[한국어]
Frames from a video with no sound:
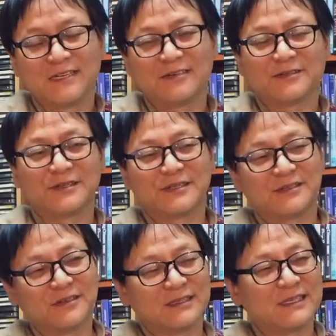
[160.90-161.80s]
그 어떤
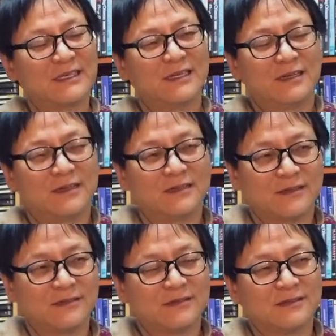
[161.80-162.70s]
그런
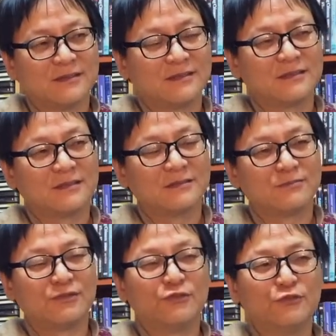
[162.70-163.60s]
그런
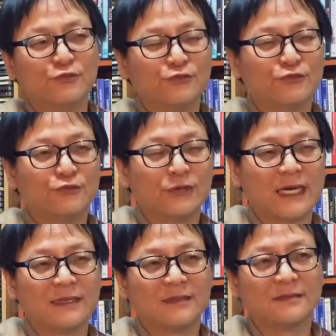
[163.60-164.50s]

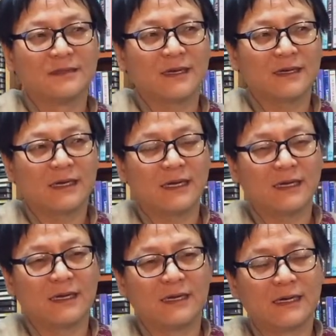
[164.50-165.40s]
블루한
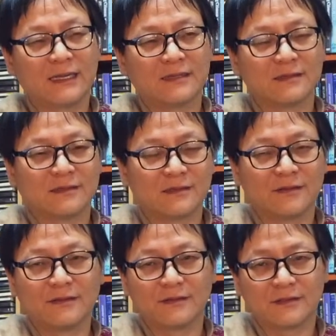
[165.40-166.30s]
색깔 같은
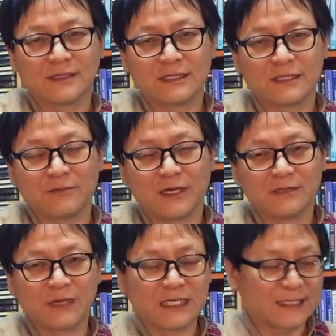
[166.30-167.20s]
그런 느낌의
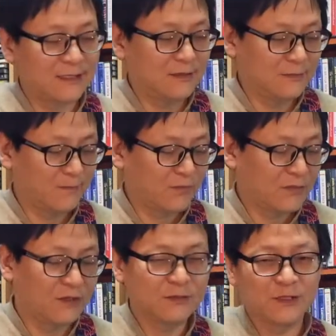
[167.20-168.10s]
음악이
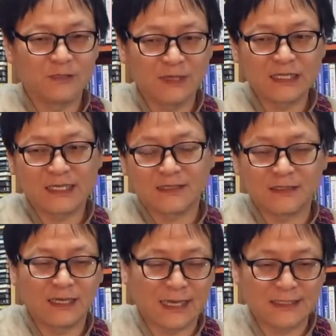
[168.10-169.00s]
어쩌면 음악이 그게
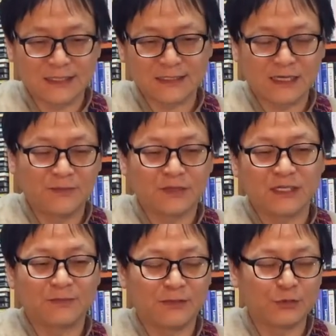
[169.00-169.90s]
가장 사람들이
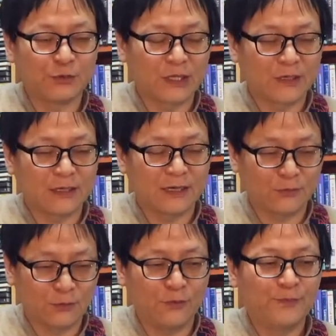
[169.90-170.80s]

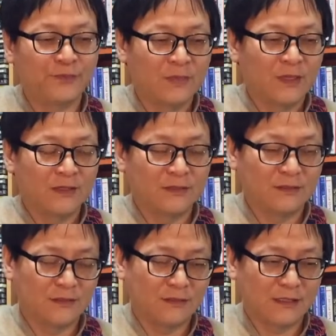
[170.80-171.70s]
필요하고
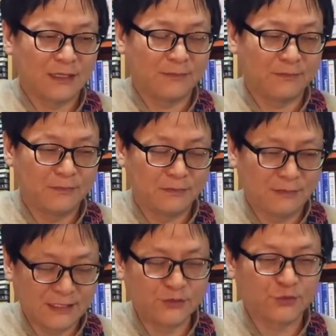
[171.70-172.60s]
그 이렇게
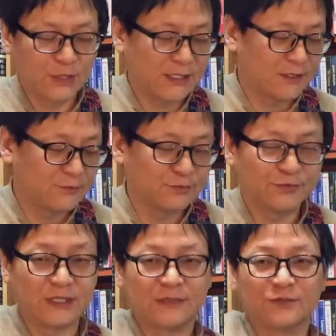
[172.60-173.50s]
만져줘야 되는
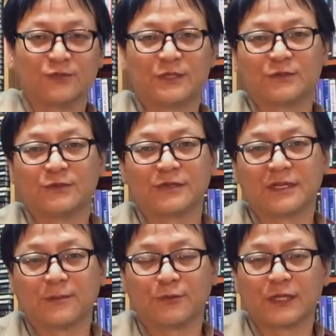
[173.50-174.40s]
부분일 수도 있고 그러다
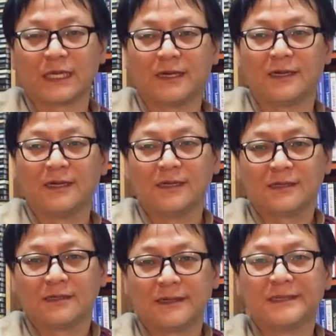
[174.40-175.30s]
보니까
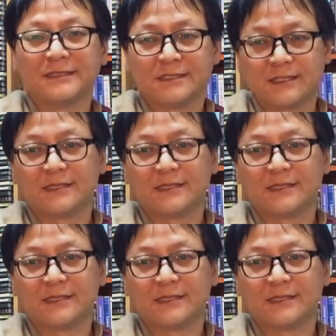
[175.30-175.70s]
그랬는지